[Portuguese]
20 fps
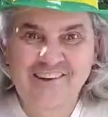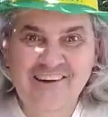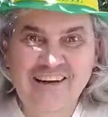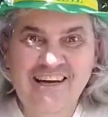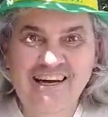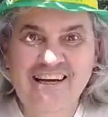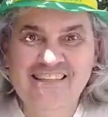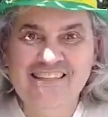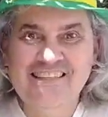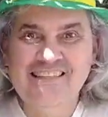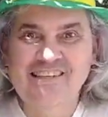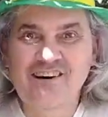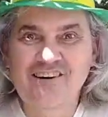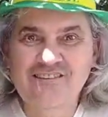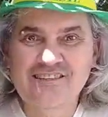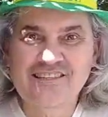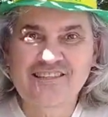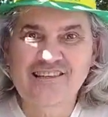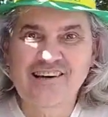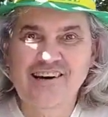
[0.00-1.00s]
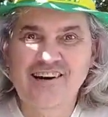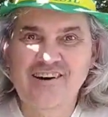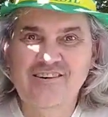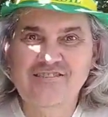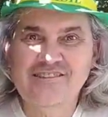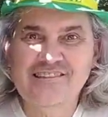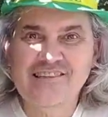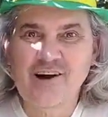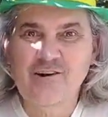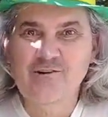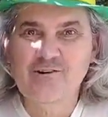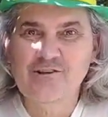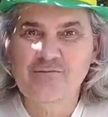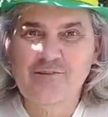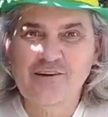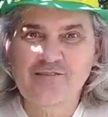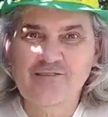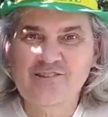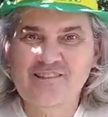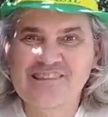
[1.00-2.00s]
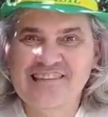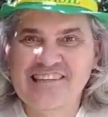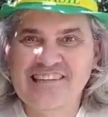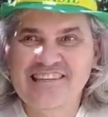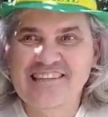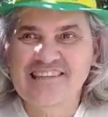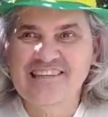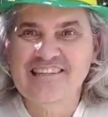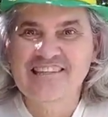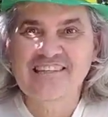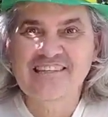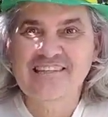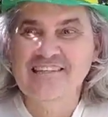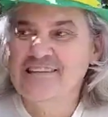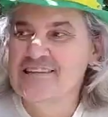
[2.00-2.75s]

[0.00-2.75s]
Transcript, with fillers: Olá, salve, salve, saúde para vocês.